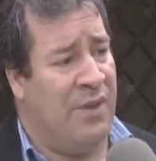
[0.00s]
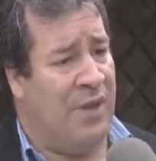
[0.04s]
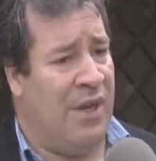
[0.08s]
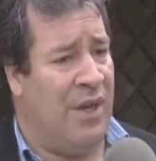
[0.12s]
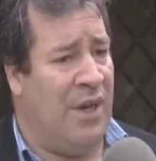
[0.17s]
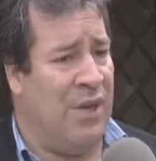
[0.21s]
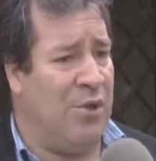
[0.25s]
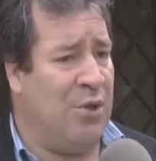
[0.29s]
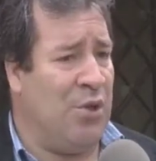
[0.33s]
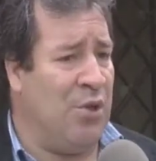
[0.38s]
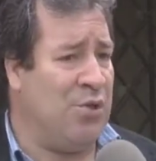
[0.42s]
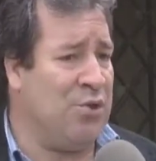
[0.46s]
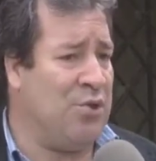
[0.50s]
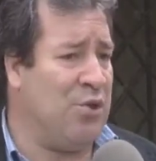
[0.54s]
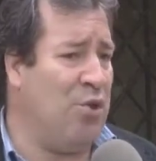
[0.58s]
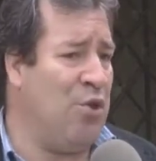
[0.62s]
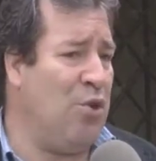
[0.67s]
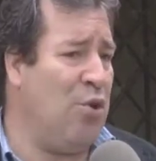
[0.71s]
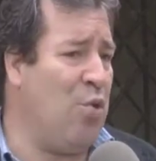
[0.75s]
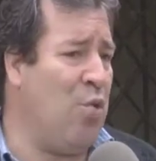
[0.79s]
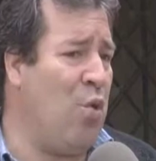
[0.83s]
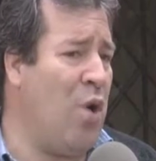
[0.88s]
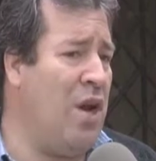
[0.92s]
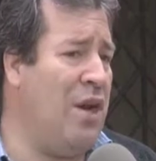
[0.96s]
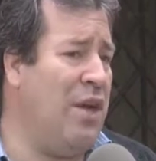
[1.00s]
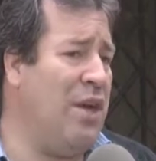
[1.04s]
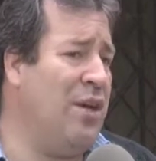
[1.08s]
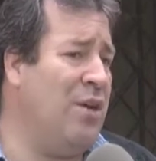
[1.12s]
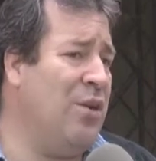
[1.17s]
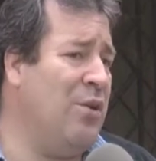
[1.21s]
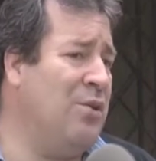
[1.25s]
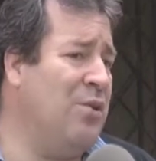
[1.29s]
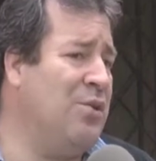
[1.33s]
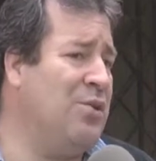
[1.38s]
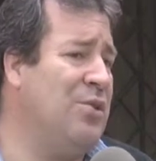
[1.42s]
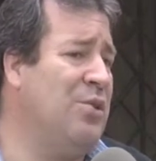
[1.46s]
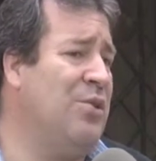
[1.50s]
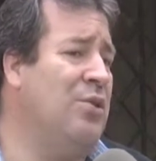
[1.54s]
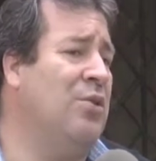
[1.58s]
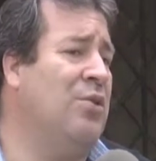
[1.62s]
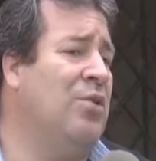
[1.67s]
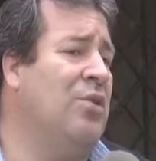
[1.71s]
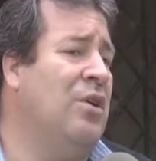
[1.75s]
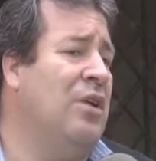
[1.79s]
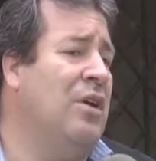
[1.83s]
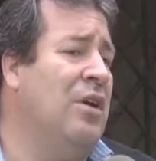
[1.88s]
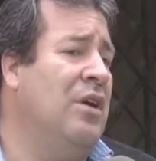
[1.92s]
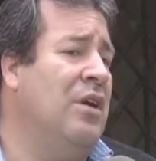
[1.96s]
Entonces, con lo cual
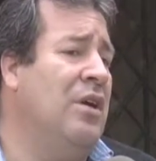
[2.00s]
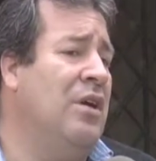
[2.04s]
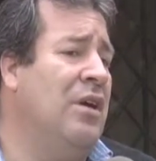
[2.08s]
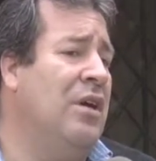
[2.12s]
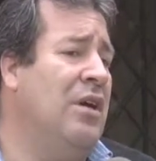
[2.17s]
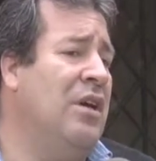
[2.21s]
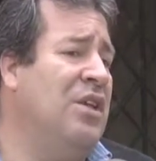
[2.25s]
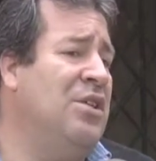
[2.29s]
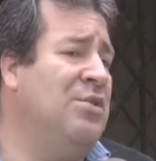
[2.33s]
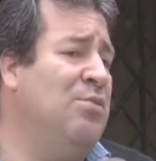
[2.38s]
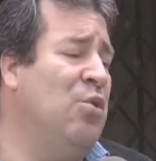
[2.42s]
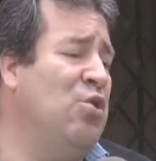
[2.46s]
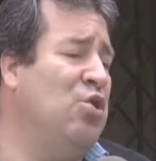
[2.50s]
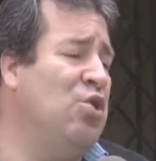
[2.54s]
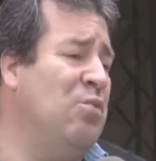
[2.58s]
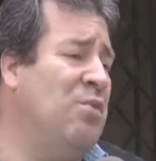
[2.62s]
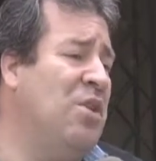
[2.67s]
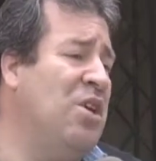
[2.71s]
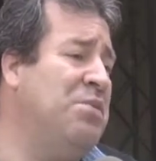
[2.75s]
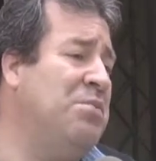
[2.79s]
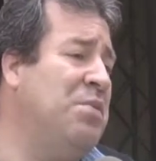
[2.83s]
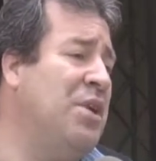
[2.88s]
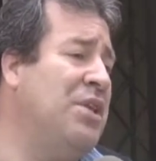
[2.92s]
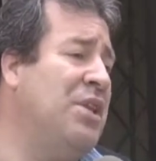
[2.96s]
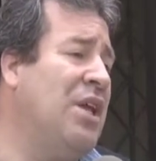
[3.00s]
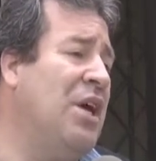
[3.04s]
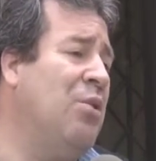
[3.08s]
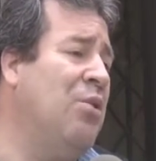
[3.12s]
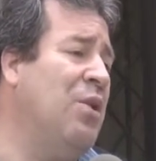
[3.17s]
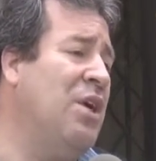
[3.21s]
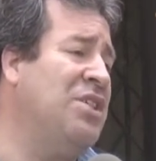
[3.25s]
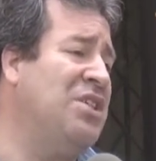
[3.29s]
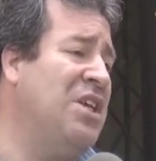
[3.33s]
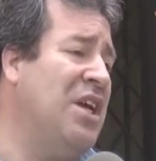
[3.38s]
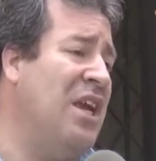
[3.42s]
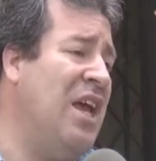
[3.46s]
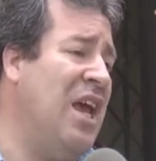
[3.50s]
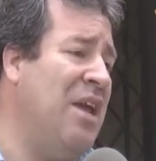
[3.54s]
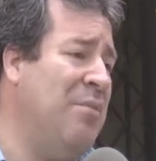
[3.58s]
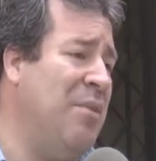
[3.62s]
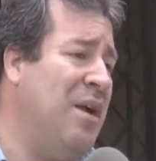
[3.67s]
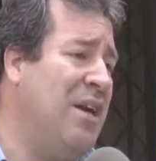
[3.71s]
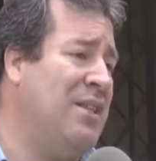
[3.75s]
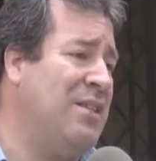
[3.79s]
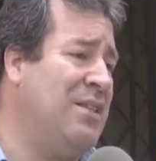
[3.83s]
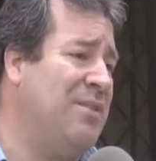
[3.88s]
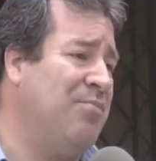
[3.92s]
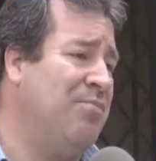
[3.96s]
incluso es mucho más espectacular que el
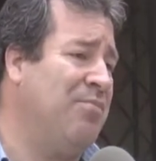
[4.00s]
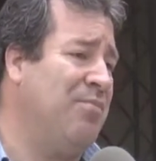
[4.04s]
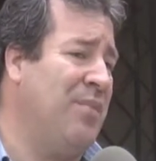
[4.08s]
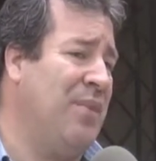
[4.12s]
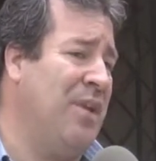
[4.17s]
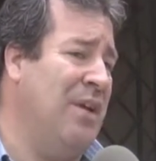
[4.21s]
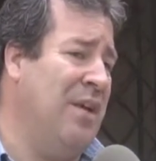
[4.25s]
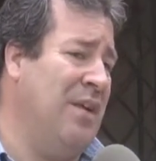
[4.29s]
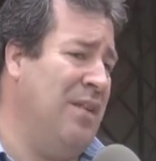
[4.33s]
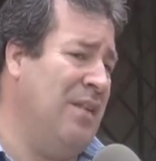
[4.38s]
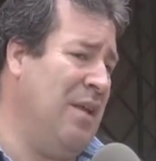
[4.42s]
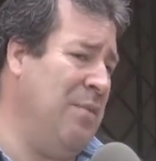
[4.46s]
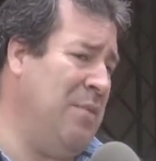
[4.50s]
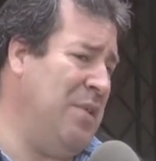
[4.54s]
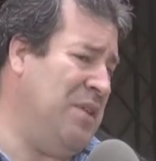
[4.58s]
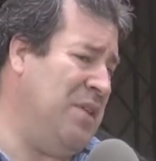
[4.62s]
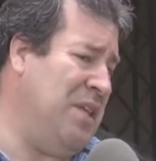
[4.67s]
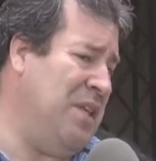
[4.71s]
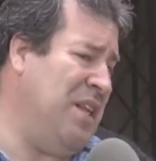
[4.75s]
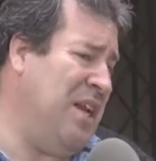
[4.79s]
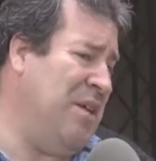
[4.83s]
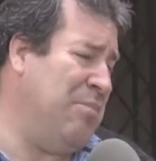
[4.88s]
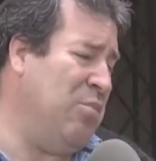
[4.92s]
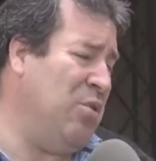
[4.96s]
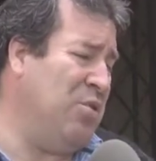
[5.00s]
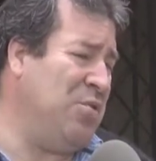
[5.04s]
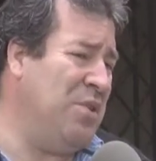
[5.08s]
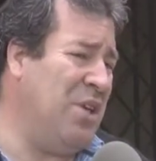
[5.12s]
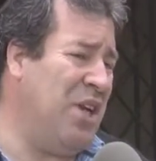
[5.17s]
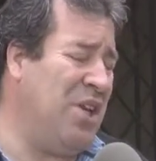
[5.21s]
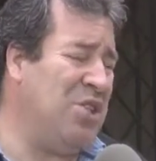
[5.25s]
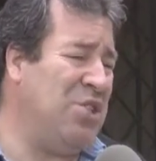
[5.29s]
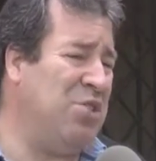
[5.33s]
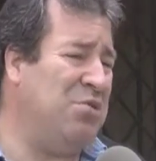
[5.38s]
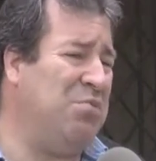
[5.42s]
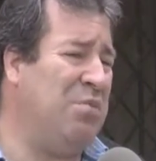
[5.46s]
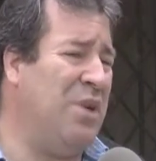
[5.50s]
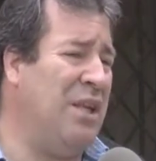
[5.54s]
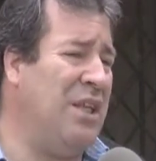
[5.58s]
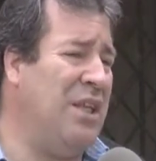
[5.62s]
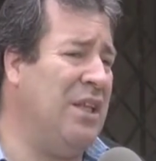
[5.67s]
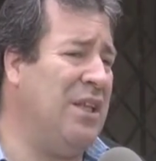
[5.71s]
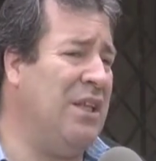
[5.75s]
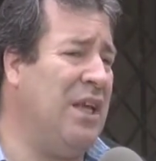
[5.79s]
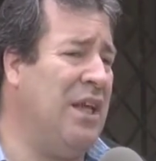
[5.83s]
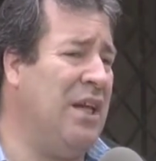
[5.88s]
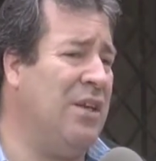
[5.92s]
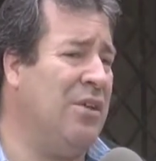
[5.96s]
IMAX. También tienen la posibilidad de sus
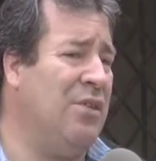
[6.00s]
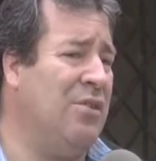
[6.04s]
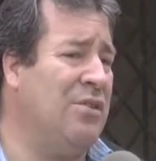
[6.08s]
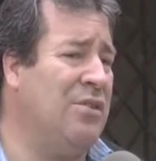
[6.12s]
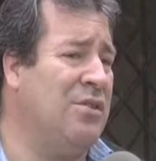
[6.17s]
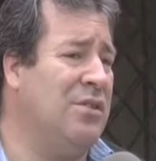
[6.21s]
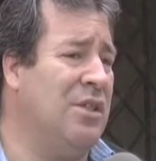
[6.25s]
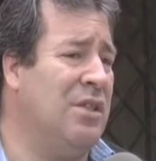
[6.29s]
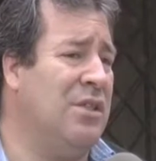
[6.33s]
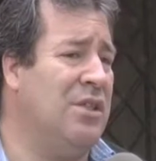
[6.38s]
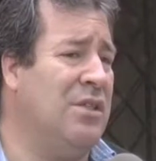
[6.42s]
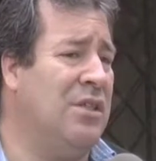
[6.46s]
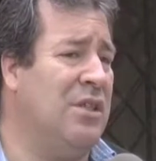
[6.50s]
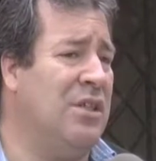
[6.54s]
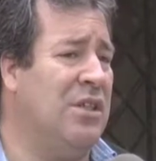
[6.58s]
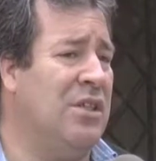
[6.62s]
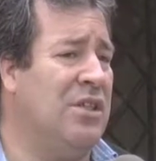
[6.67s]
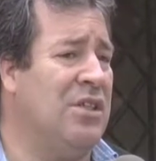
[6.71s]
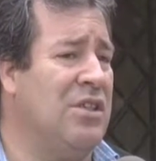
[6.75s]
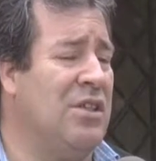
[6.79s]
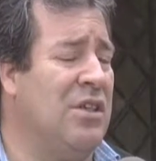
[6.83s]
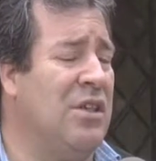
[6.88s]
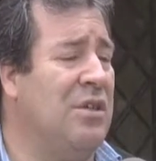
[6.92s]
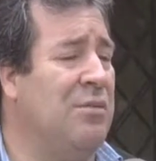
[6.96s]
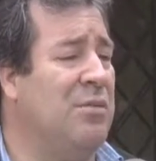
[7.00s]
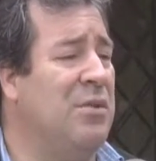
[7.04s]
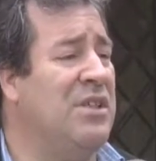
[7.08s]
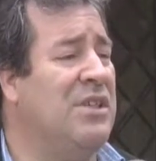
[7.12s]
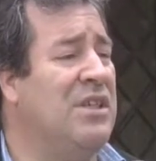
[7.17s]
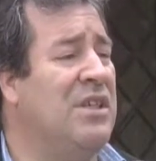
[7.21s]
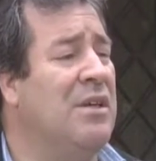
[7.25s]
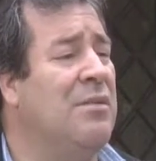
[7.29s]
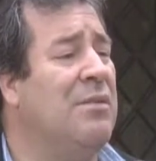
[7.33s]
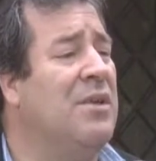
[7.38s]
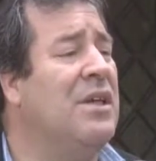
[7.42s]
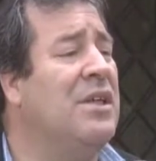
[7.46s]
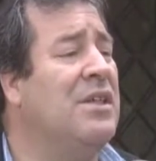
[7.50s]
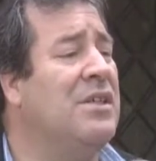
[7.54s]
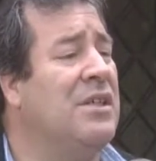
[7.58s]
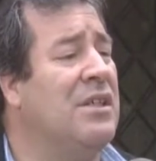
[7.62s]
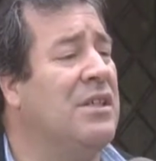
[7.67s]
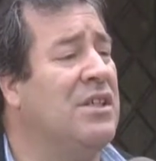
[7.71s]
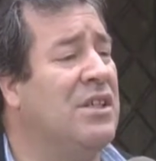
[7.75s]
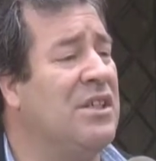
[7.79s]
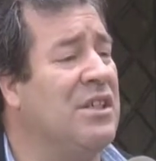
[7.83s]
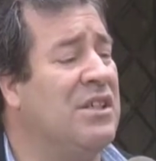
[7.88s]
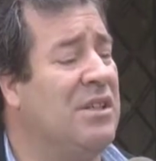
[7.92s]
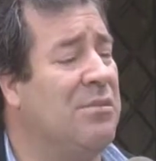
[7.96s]
planetarios de ser eh, visibles
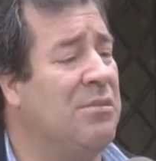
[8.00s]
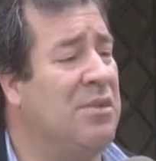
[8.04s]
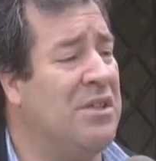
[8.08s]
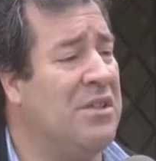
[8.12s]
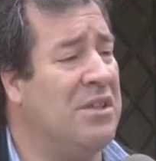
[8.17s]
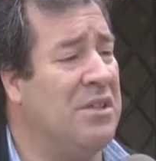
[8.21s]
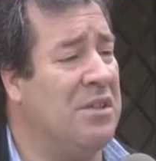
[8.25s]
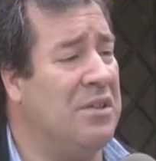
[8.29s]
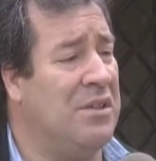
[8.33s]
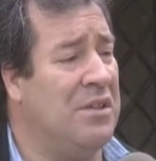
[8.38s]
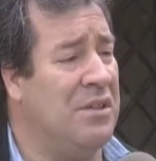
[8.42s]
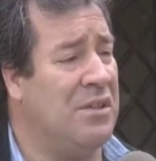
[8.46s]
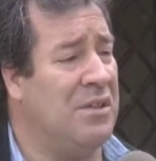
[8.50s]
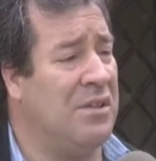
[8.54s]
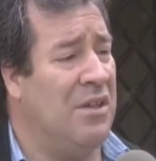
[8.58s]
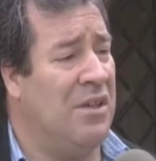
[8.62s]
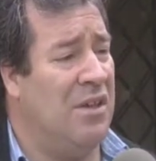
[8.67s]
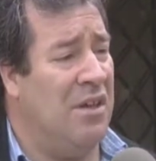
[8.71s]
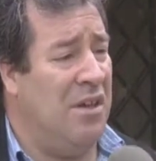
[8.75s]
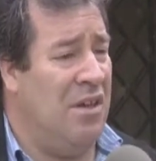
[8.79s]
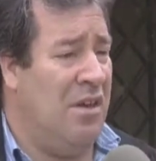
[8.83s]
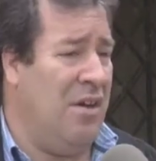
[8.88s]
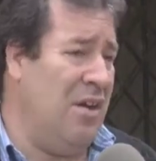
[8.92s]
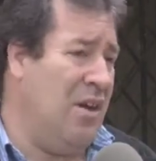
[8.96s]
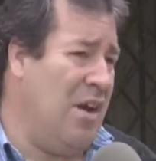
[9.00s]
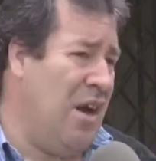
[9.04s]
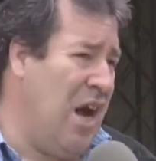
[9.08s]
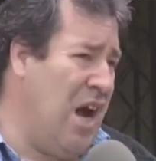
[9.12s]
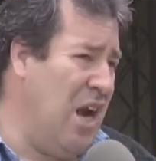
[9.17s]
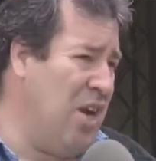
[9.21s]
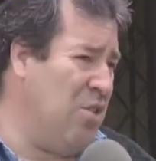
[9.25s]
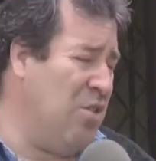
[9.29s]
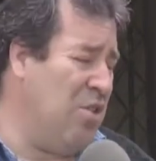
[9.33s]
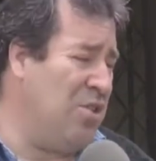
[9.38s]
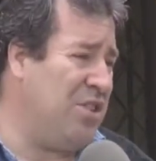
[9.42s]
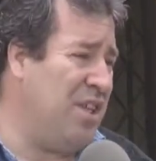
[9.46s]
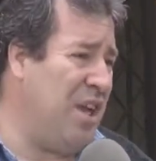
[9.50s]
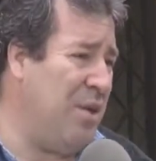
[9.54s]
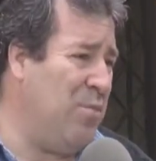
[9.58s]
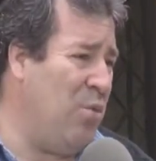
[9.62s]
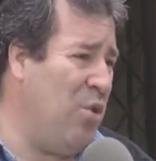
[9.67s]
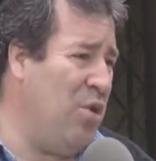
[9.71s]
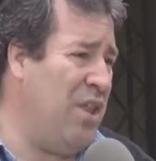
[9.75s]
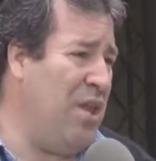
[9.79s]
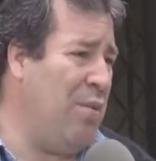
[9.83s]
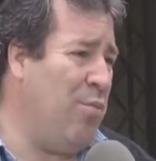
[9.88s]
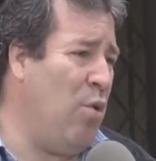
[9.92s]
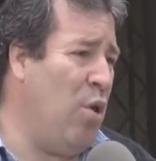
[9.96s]
en tres dimensiones algo que está
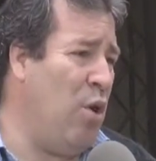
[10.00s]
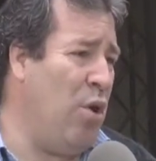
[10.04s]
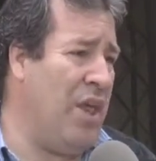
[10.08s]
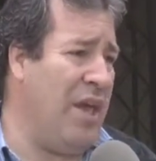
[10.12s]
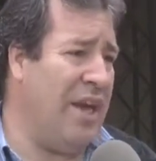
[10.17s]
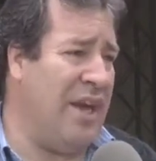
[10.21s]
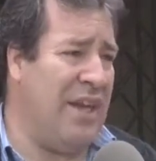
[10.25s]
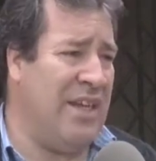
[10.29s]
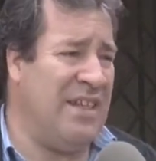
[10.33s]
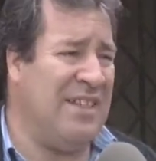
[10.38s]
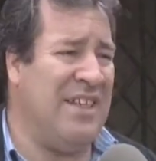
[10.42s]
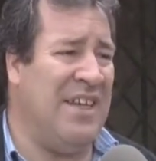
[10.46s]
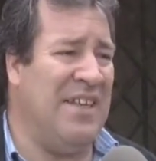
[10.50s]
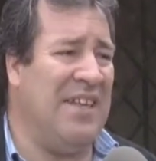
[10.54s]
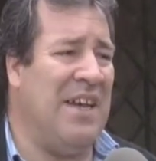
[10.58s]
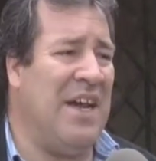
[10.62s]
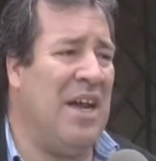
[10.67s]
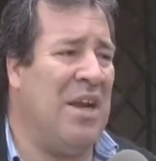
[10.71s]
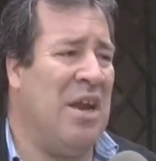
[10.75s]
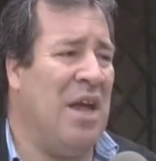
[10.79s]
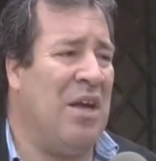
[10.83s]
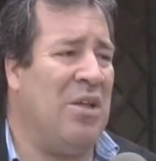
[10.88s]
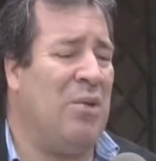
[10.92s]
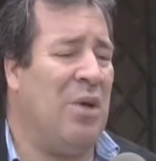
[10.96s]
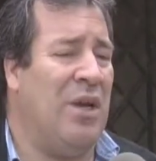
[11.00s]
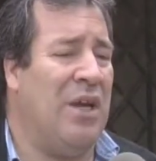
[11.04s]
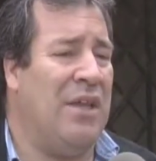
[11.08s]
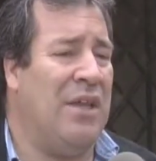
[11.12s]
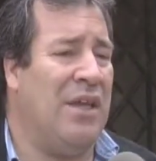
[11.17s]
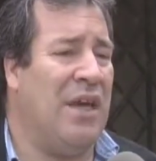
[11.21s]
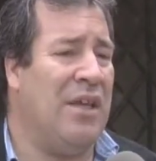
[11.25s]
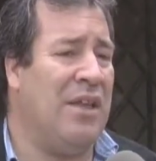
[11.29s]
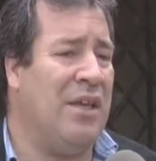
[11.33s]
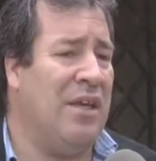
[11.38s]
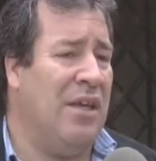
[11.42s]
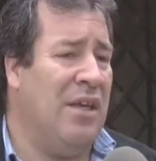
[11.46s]
muy de moda en el cine en la actualidad